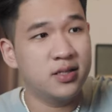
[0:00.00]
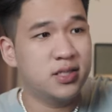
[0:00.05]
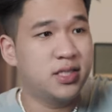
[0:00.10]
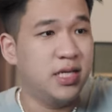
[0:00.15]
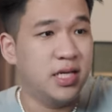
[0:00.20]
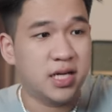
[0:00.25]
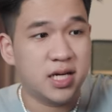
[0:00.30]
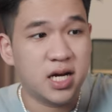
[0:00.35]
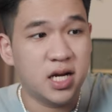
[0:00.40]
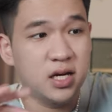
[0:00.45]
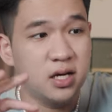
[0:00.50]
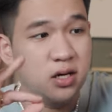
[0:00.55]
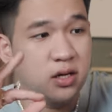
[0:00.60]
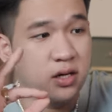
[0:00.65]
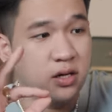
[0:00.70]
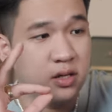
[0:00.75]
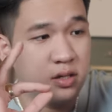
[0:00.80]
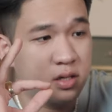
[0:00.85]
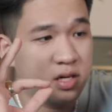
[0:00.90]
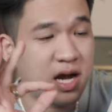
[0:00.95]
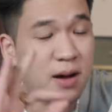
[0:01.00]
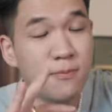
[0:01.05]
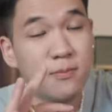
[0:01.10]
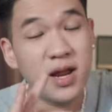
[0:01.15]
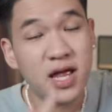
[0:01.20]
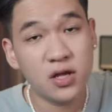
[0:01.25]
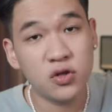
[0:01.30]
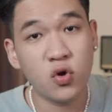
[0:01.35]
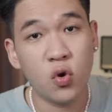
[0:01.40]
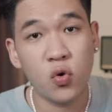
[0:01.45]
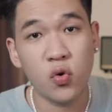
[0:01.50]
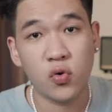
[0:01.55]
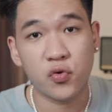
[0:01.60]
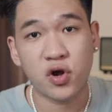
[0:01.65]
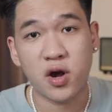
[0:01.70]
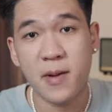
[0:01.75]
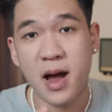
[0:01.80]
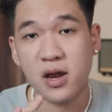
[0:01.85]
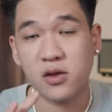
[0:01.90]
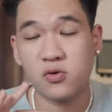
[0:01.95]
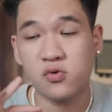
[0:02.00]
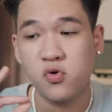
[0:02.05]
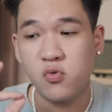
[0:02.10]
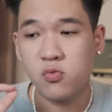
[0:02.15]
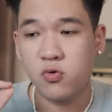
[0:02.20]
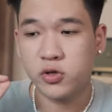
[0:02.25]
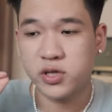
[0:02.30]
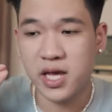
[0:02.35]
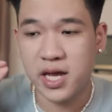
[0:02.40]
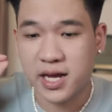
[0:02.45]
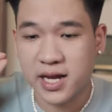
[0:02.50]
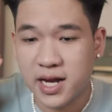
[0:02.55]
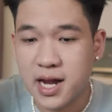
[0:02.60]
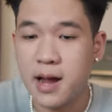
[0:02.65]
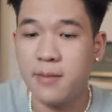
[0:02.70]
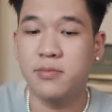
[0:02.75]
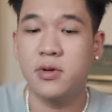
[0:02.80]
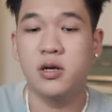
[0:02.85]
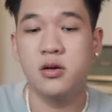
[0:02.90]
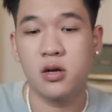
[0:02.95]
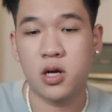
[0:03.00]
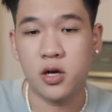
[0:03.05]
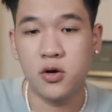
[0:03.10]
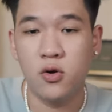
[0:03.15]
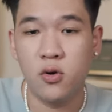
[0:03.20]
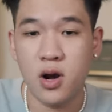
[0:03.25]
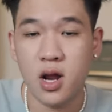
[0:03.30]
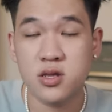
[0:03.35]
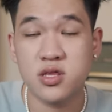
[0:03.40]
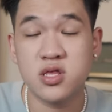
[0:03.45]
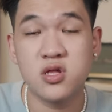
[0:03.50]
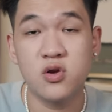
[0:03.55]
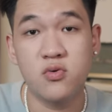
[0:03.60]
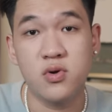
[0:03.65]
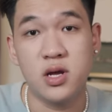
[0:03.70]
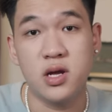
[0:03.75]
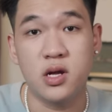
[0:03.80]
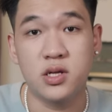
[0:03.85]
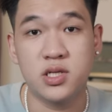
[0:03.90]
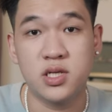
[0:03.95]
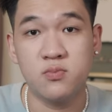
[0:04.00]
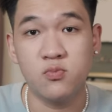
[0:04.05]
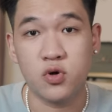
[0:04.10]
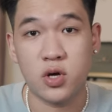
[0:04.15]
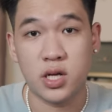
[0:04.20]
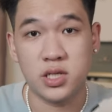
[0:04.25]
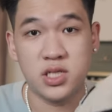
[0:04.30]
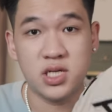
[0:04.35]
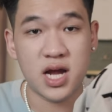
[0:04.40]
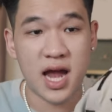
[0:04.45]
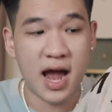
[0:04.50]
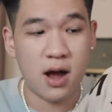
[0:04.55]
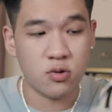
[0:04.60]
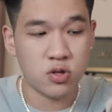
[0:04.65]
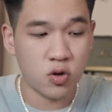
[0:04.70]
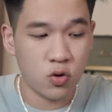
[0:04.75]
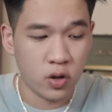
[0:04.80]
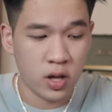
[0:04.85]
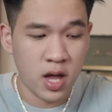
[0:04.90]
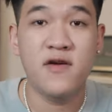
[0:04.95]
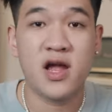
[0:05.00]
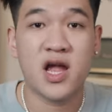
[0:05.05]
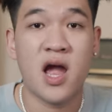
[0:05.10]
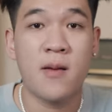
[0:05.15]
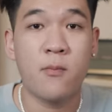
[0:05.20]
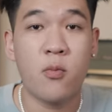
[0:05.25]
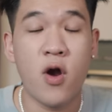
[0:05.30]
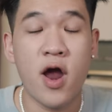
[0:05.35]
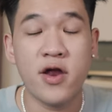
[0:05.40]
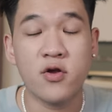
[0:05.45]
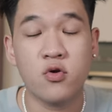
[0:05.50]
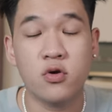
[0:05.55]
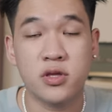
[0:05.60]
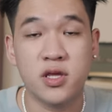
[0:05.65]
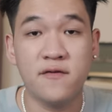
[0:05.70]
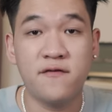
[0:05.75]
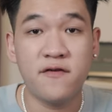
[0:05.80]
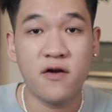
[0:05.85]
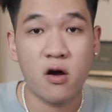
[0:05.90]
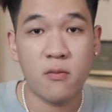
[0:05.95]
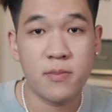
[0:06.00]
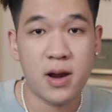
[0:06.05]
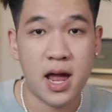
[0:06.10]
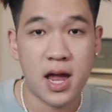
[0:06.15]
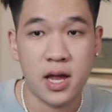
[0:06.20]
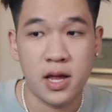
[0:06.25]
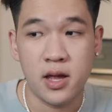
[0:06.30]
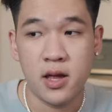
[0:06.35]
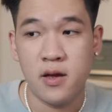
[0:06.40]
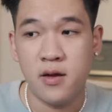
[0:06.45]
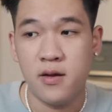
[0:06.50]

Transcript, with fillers: chỉ cần cầm lên thôi các bạn cũng có thể cảm nhận được cái độ luxury ở trên một cái chiếc áo rồi về cái brand của Tiffany này